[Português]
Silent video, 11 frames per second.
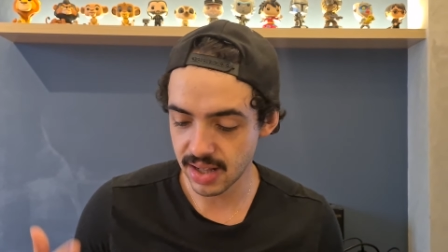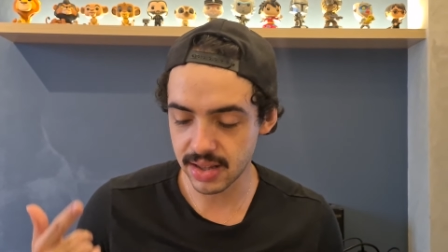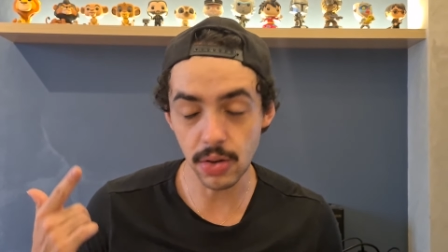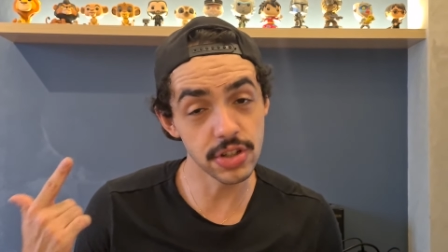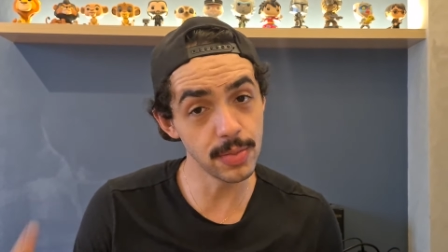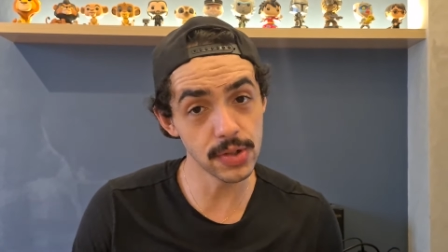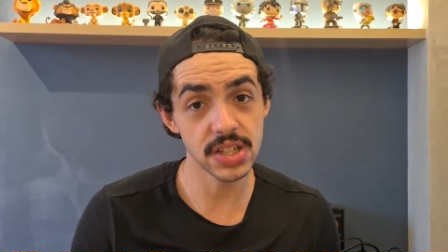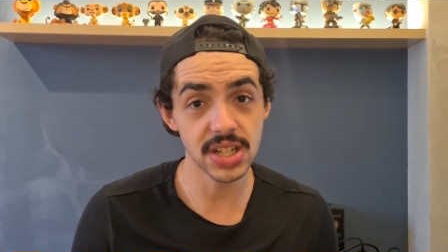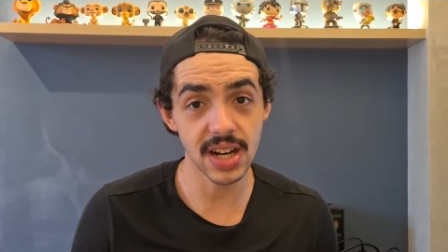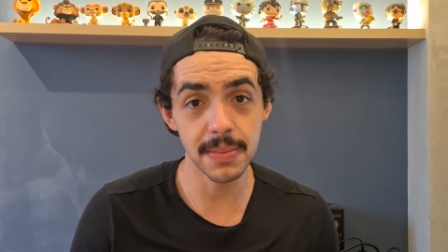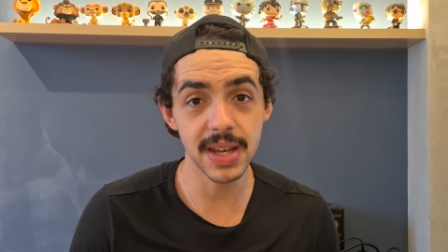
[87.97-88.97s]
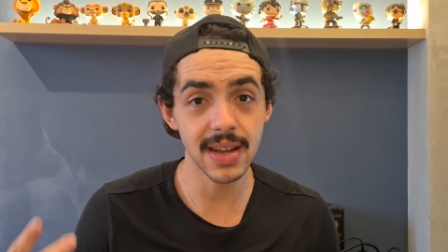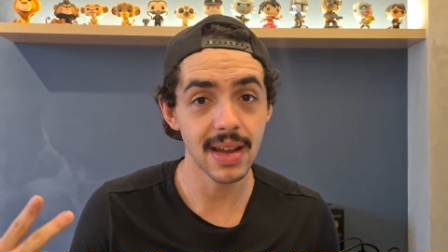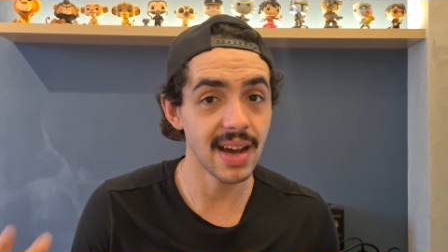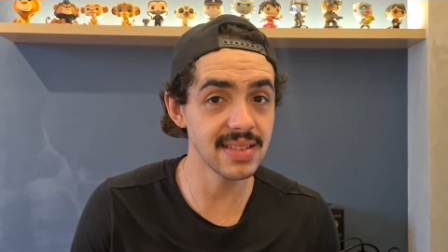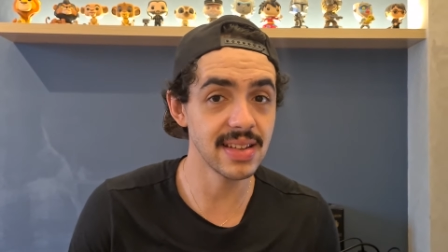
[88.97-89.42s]
Tem o Timothée Chalamet,
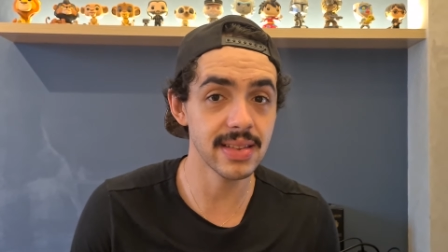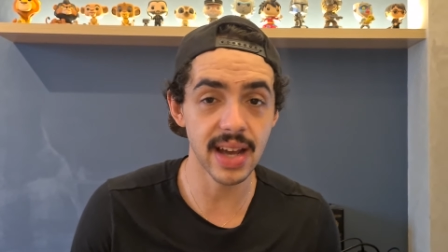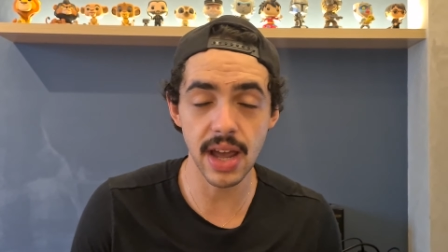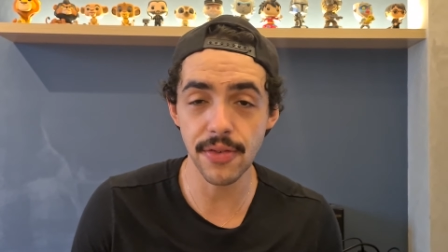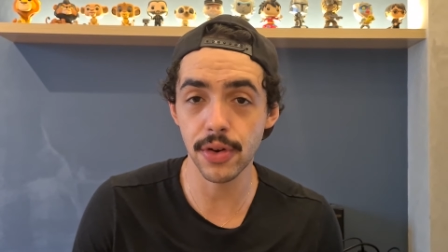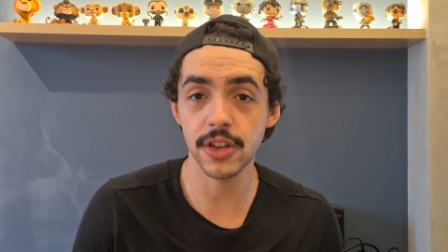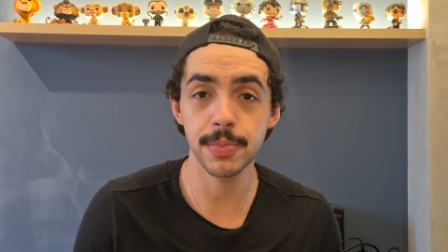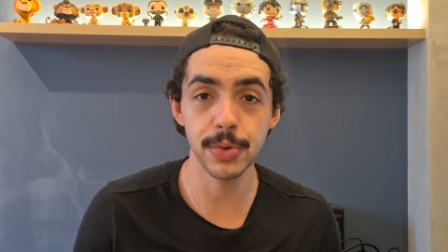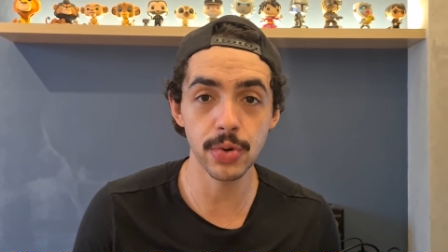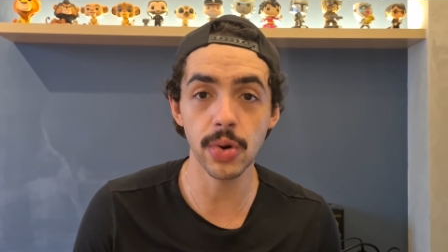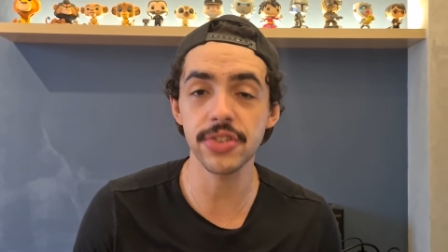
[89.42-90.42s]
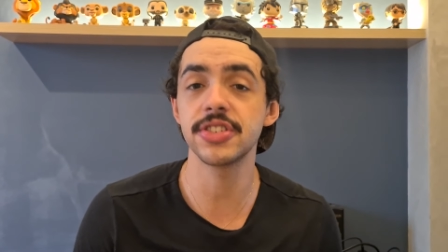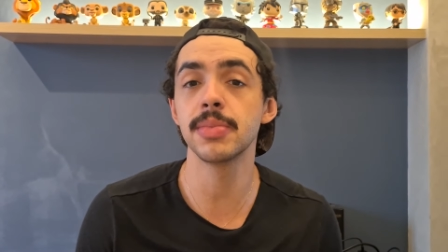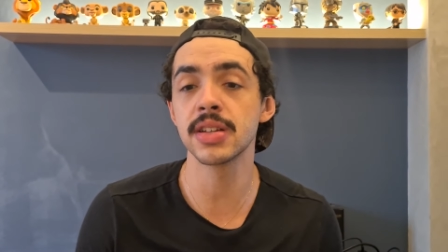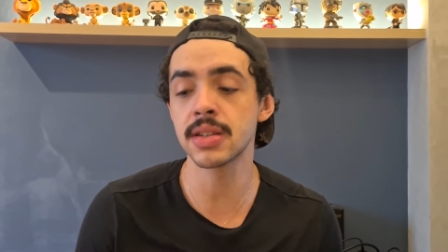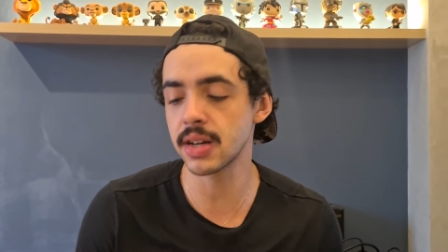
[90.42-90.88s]
a Zendaya, a Florence Pugh, o Austin
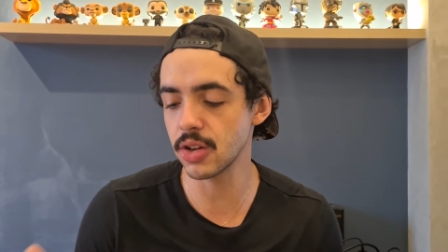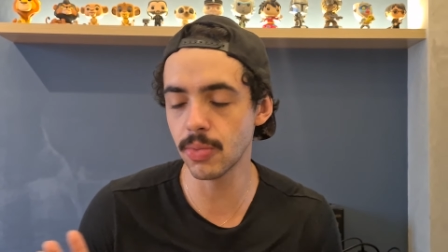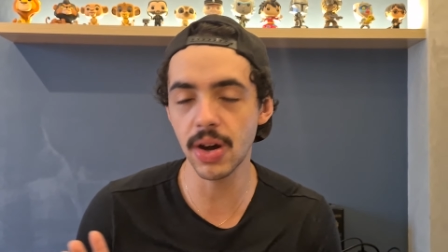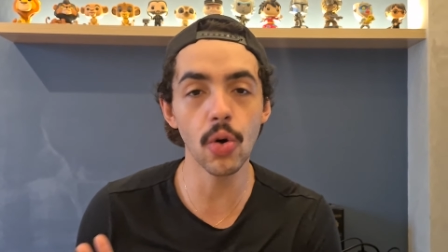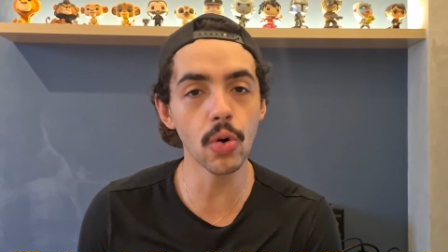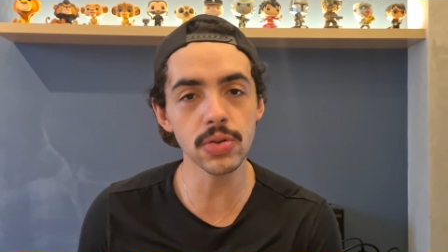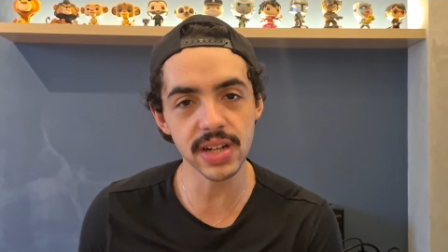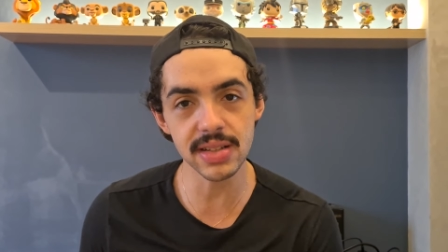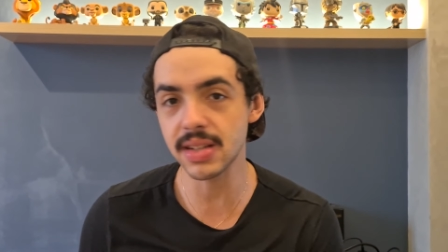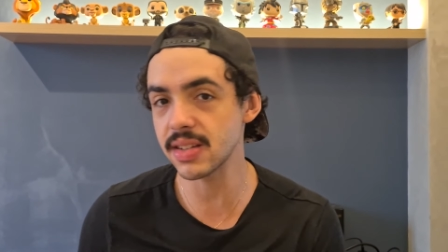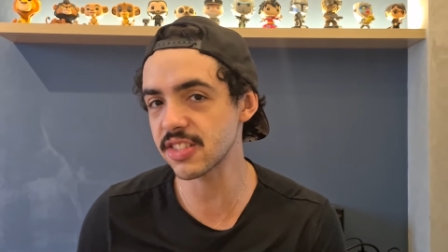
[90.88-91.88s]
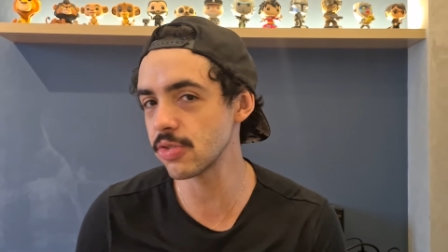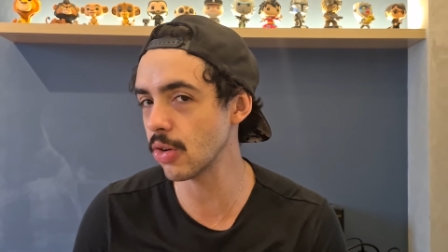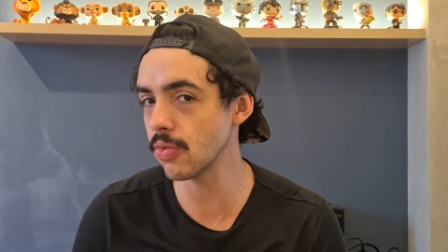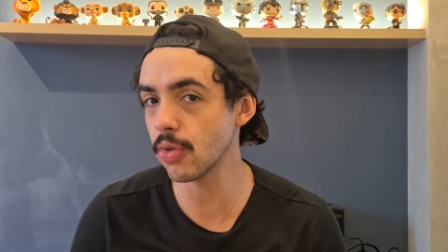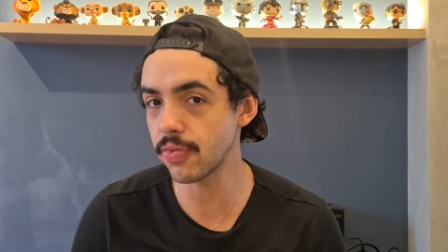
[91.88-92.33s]
Butler e uma outra atriz que eu
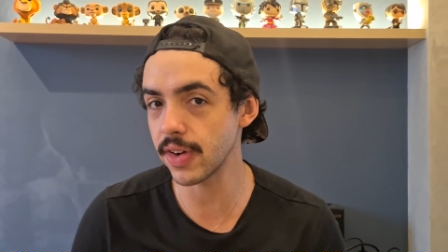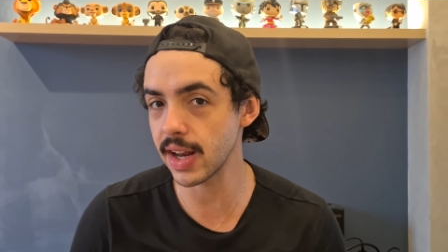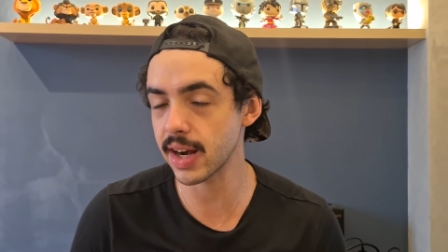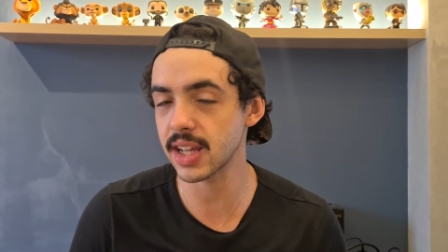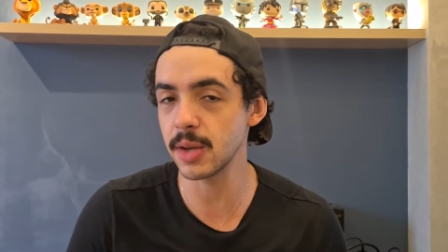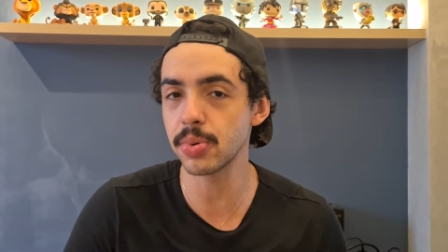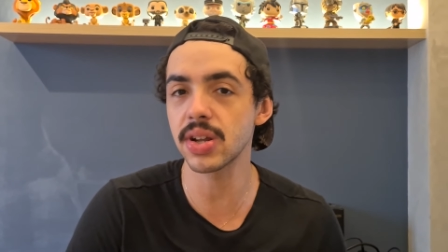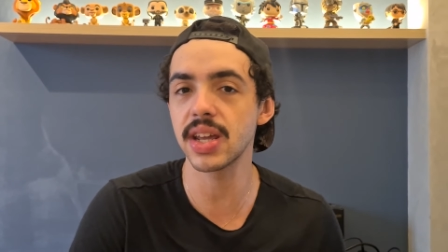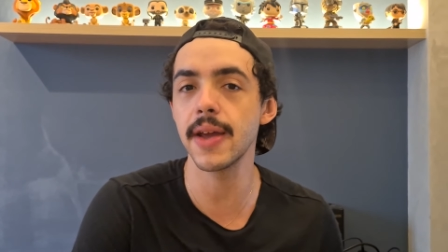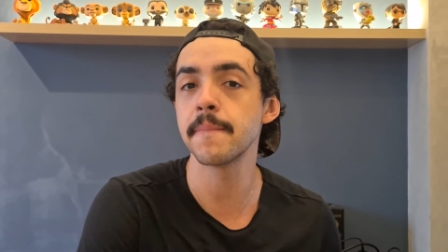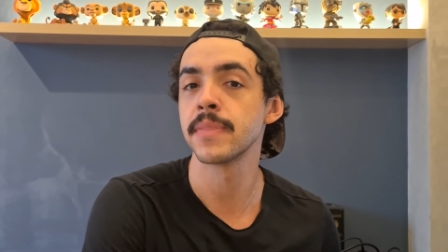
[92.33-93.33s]
não vou falar aqui porque